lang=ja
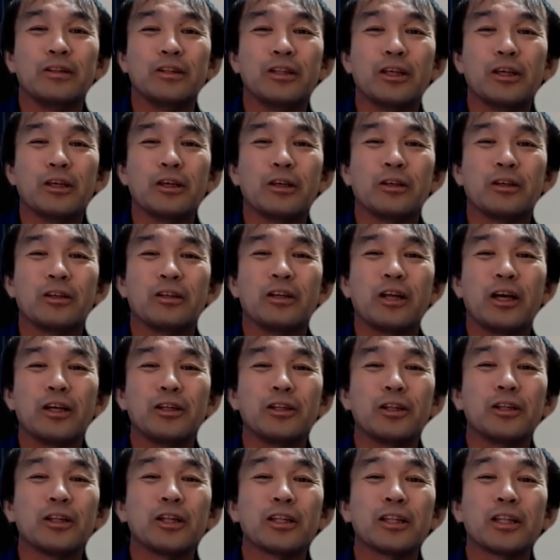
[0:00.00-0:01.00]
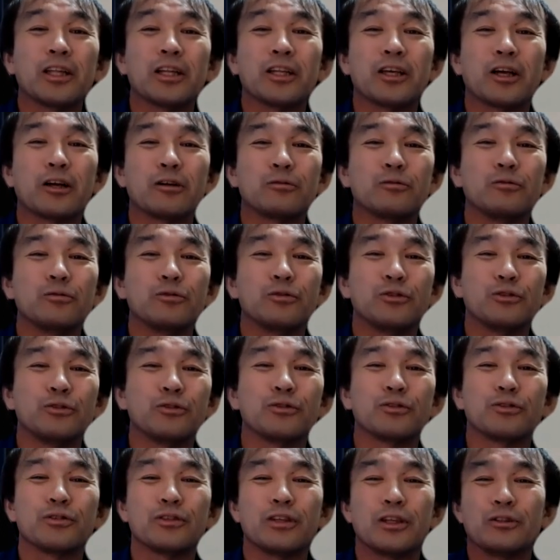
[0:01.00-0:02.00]
で、来年だったら110
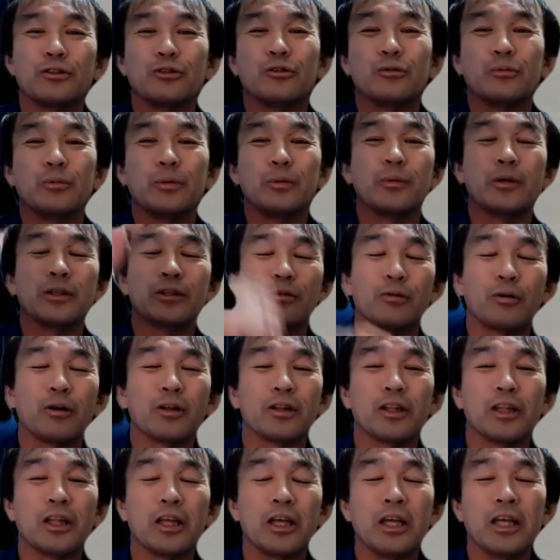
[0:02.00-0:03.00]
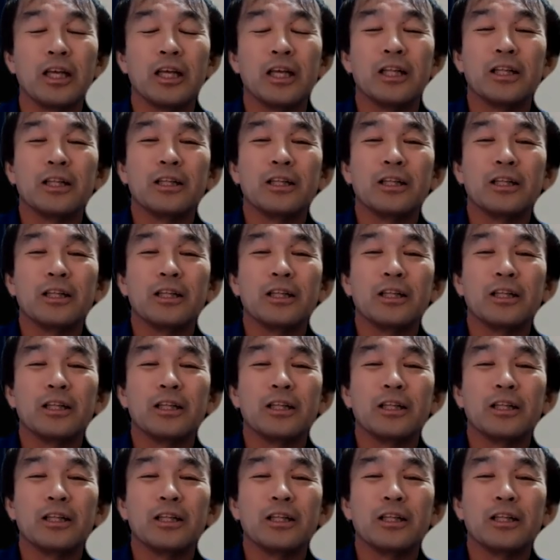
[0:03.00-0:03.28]
冊読みますとかって